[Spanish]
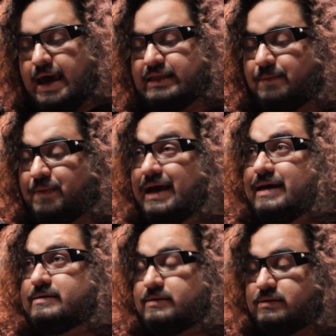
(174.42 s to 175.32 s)
Este
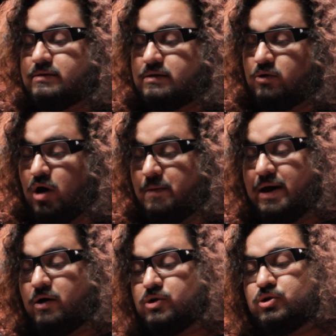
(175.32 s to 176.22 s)
país no es
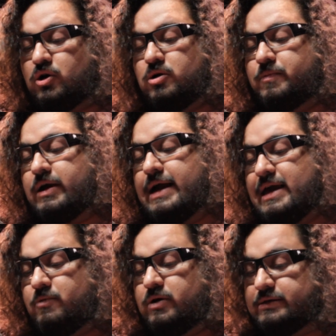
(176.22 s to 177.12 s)
mejor solo porque
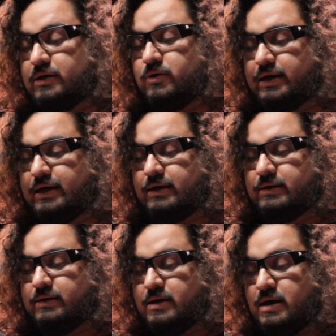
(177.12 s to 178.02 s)
hayamos nacido
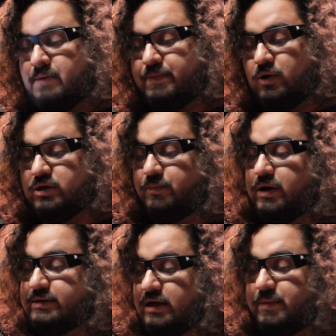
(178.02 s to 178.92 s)
aquí, pero sí
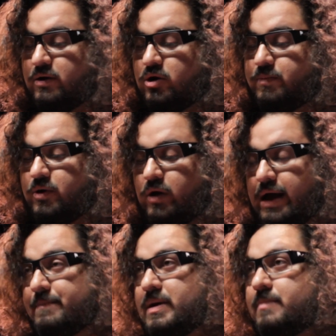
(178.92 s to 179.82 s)
puede ser mejor por lo
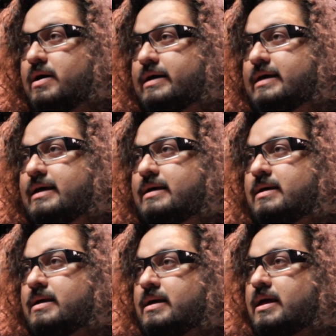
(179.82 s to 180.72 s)
que cambiamos aquí
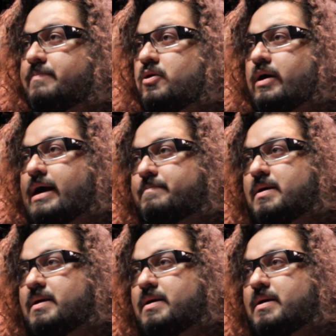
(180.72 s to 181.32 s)
y por lo que